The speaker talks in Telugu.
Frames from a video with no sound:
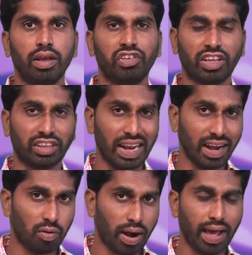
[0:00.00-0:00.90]
శక్తి
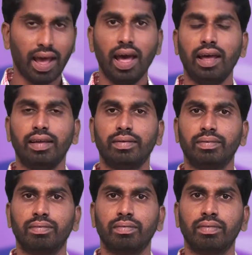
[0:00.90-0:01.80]
లేనివాడా
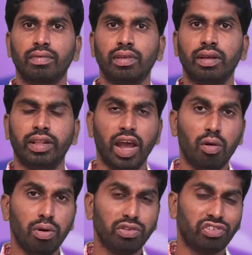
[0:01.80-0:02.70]

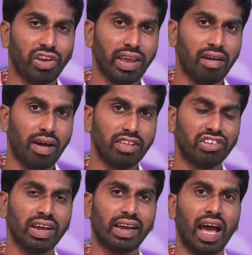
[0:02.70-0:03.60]
దేవుడు
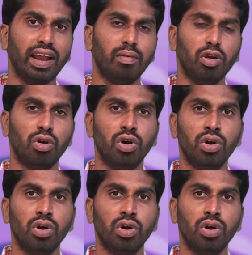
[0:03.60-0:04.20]
చేయవలసిన కార్యములు